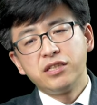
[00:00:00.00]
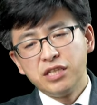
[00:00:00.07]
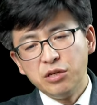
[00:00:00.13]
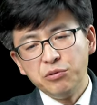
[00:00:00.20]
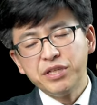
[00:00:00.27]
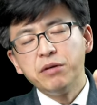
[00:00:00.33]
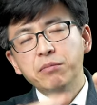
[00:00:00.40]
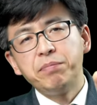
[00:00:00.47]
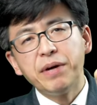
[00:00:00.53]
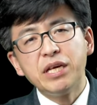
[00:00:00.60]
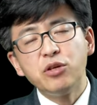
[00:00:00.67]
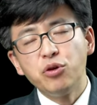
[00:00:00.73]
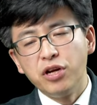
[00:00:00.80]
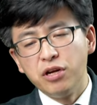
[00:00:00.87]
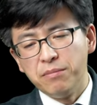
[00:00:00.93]
因为他们被
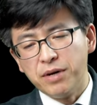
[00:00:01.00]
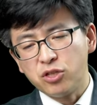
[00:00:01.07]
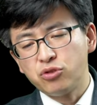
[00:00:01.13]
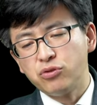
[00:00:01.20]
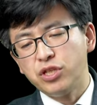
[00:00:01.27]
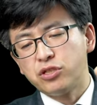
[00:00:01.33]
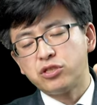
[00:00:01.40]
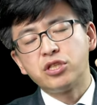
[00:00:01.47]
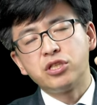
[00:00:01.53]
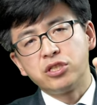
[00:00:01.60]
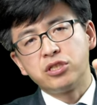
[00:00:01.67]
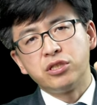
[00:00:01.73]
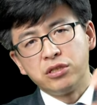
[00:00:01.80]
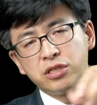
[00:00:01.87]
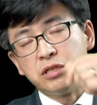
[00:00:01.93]
约了嘛，所以
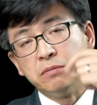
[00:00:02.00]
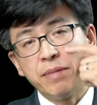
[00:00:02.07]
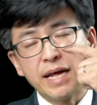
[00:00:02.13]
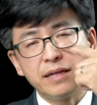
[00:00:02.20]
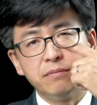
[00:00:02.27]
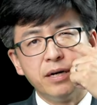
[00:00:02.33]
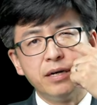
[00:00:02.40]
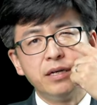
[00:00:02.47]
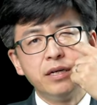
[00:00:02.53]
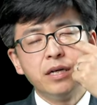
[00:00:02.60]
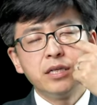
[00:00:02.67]
审判他们。